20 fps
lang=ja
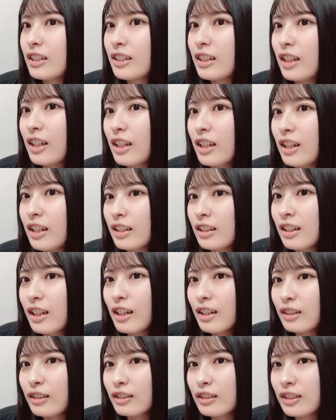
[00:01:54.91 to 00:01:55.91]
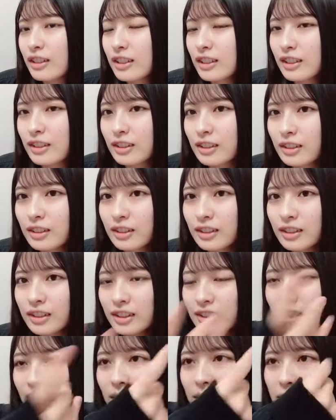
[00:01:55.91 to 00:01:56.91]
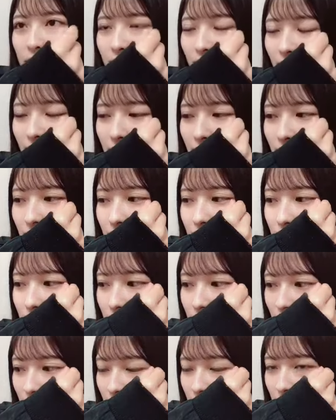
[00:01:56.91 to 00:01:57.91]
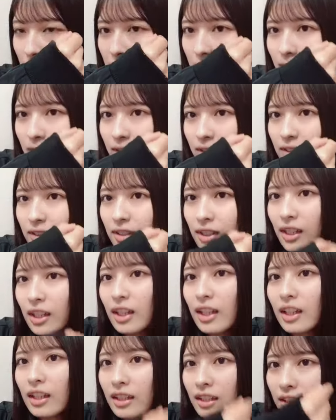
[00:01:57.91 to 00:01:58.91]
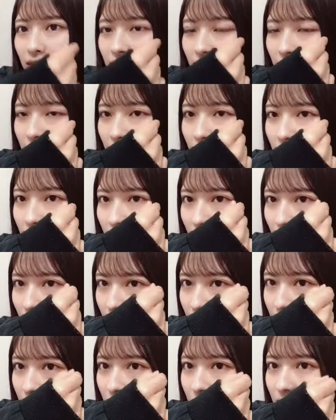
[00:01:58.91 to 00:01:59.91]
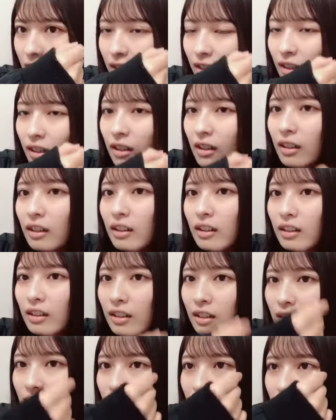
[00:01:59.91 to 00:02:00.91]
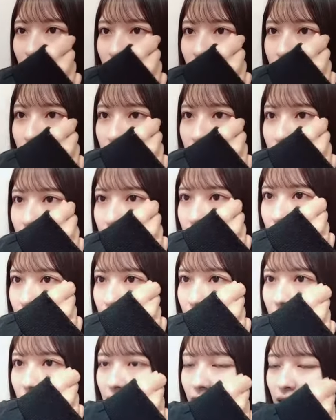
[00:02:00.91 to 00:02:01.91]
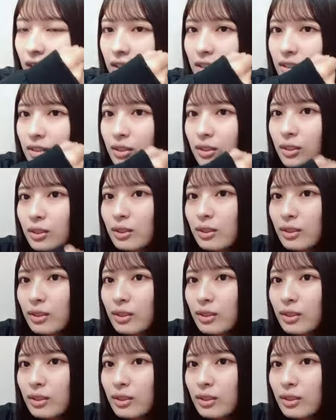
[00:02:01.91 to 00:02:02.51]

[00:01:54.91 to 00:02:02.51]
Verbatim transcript: で稽古に行く時間あのレッスン終わるのも昼で昼から稽古だからそう考えると